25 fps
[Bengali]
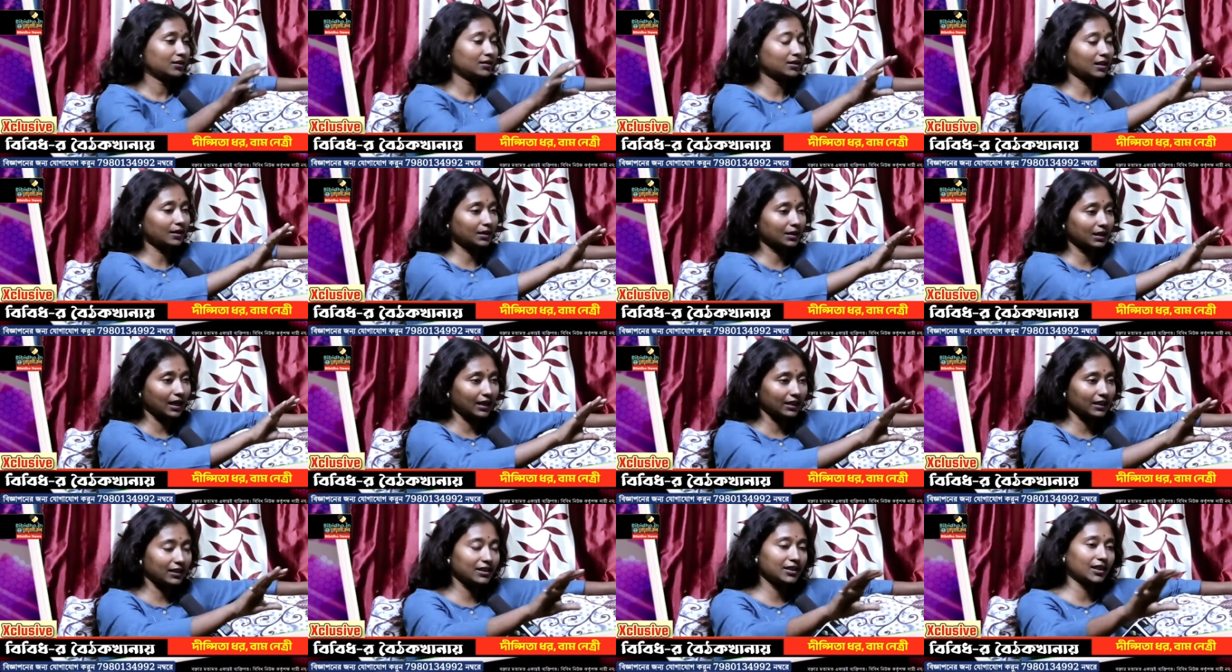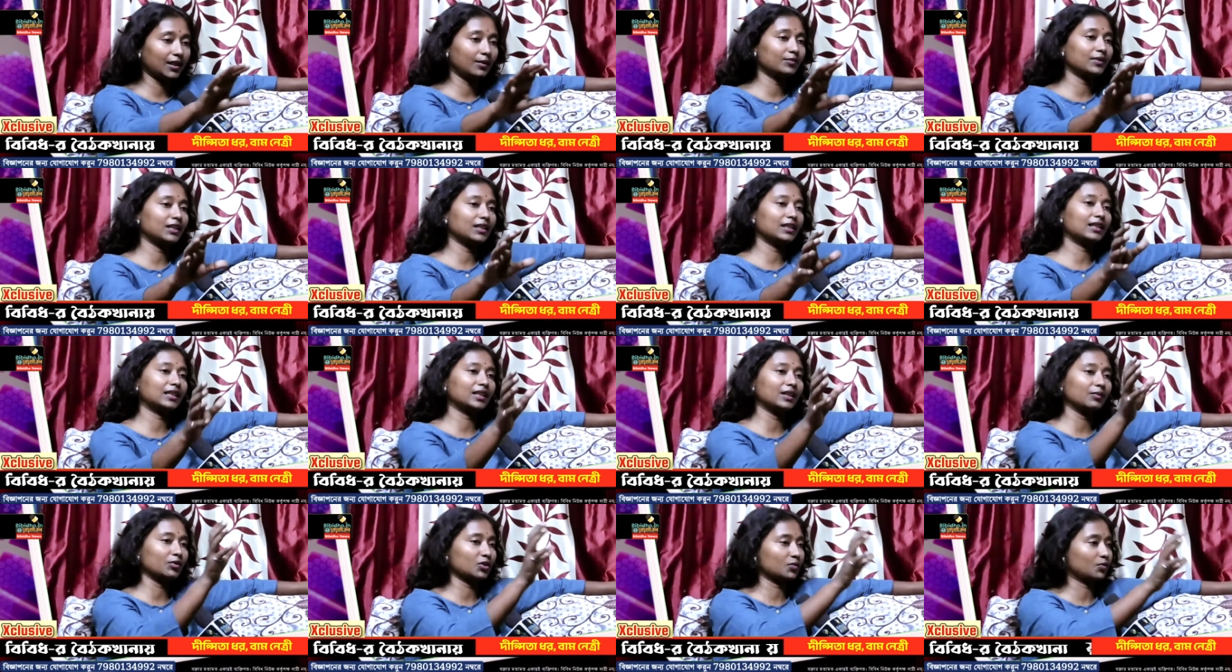তার গাড়ির সামনে
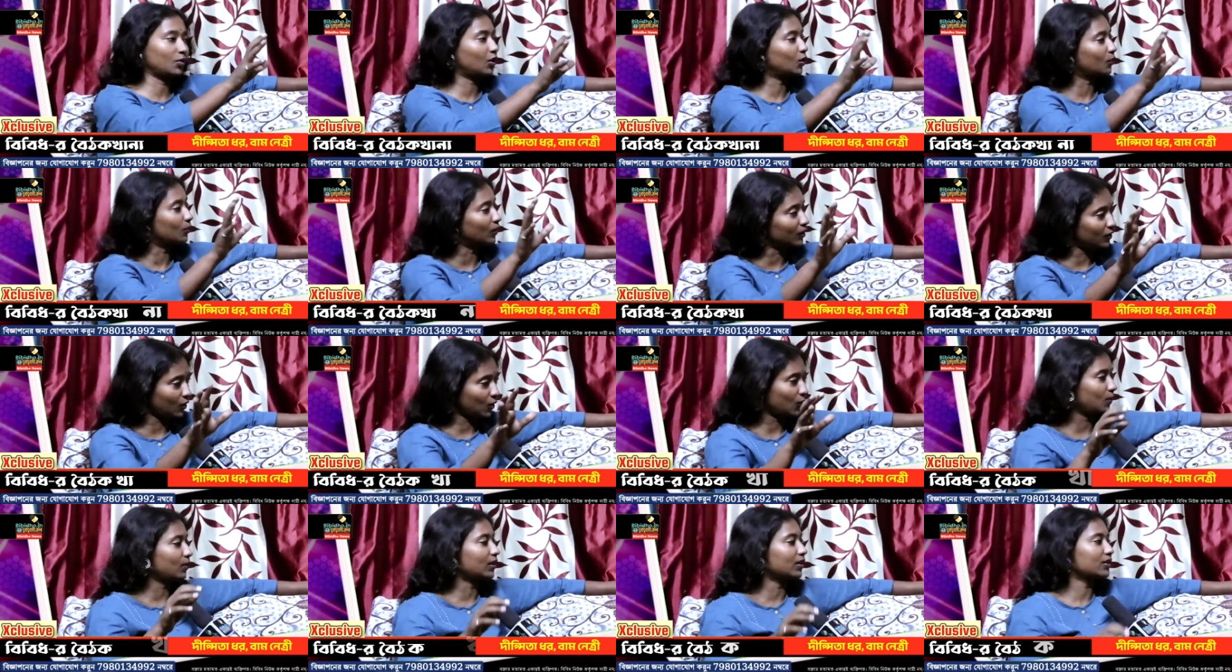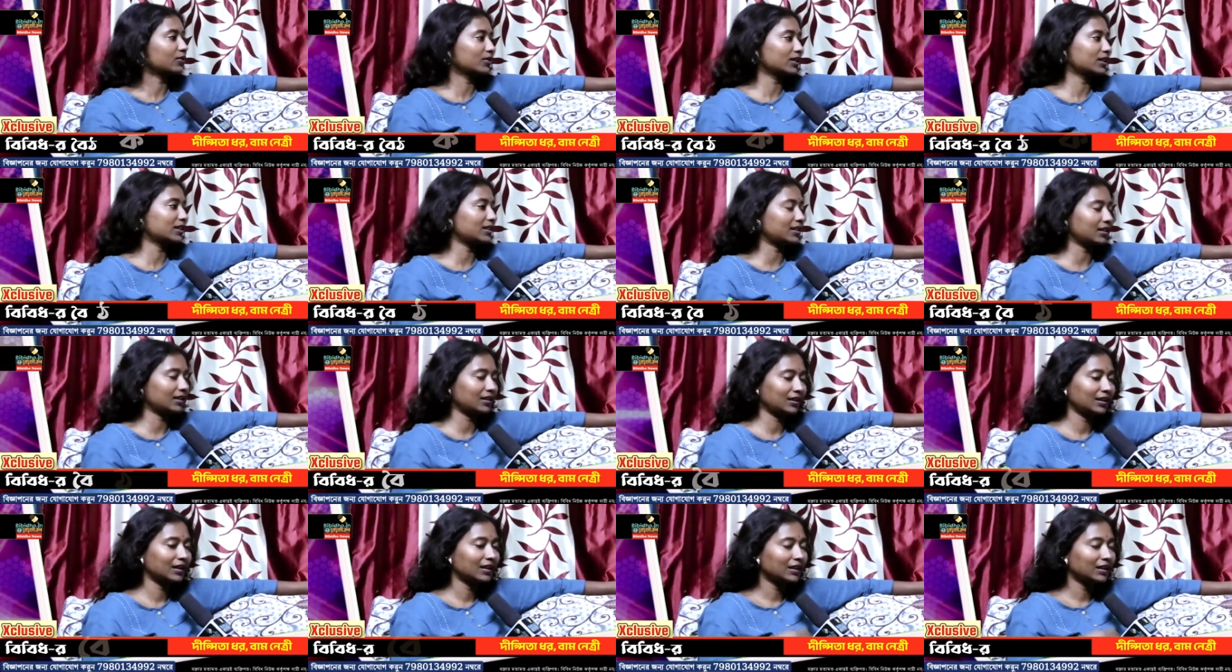দেখলাম বেশ ভগবান টগবান রয়েছে